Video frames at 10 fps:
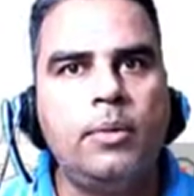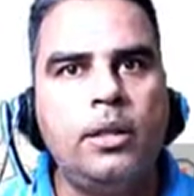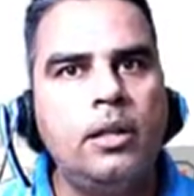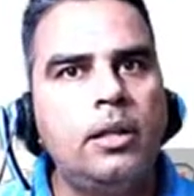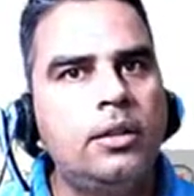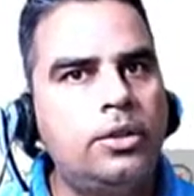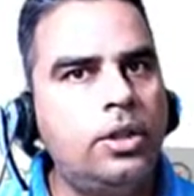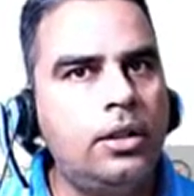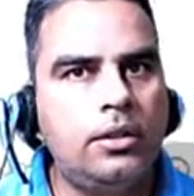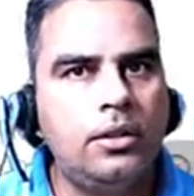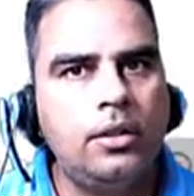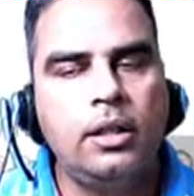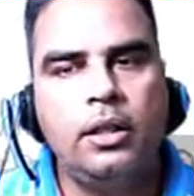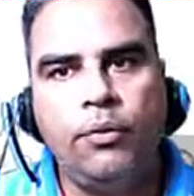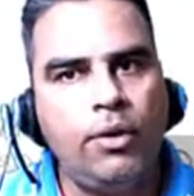में चेंज या
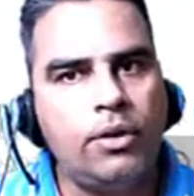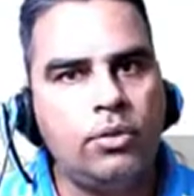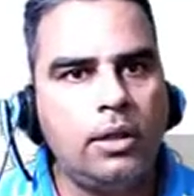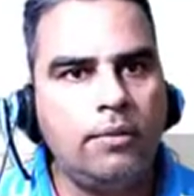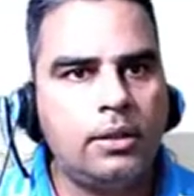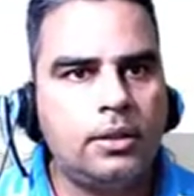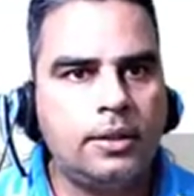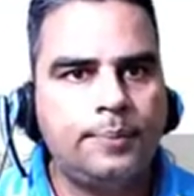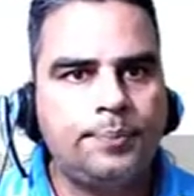डिफरेंस होने की वजह से